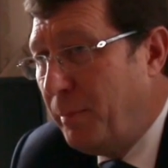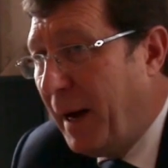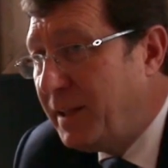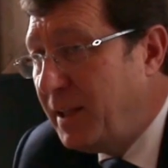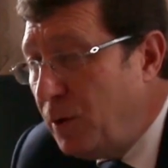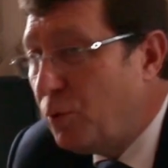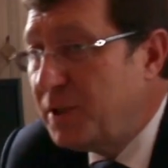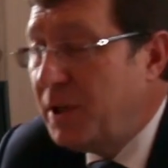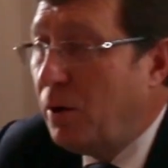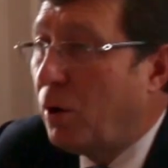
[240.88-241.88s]
bâti
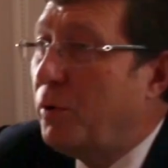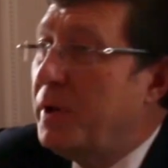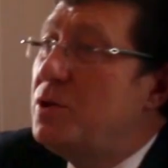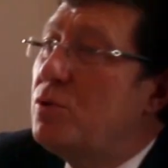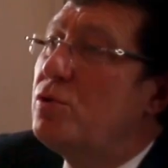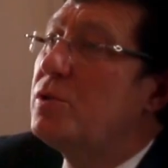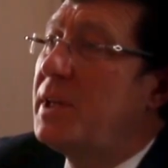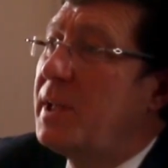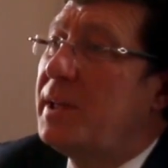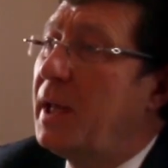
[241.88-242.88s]
aussi leur cohésion sur
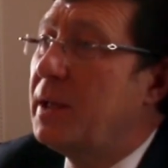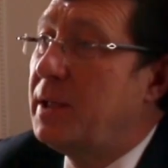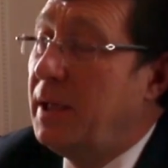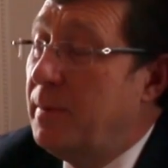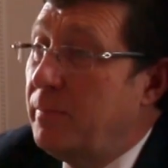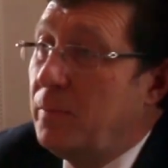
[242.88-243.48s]
cet interdit